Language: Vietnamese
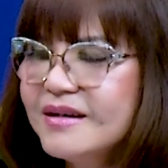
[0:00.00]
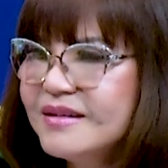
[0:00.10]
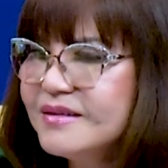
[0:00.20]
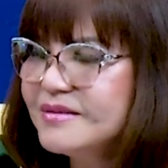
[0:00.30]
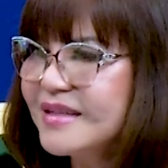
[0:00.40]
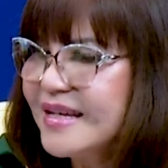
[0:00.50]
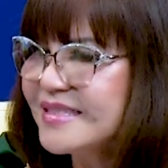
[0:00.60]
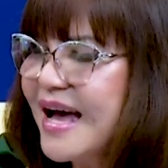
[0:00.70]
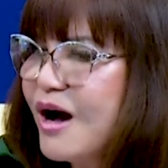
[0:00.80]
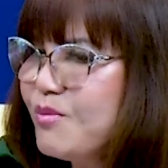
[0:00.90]
Uh, tại
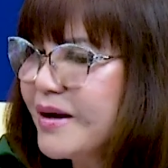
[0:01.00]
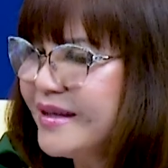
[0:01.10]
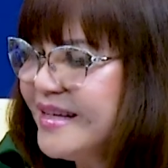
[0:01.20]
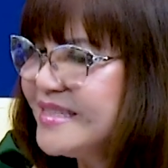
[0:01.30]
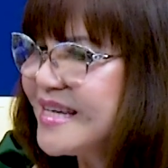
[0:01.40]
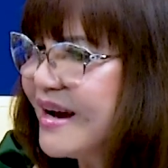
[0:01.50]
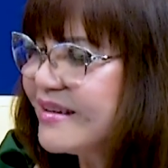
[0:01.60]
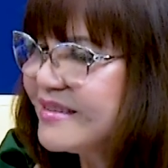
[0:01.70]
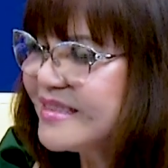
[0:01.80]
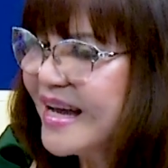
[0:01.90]
sao mà cái tình trạng trai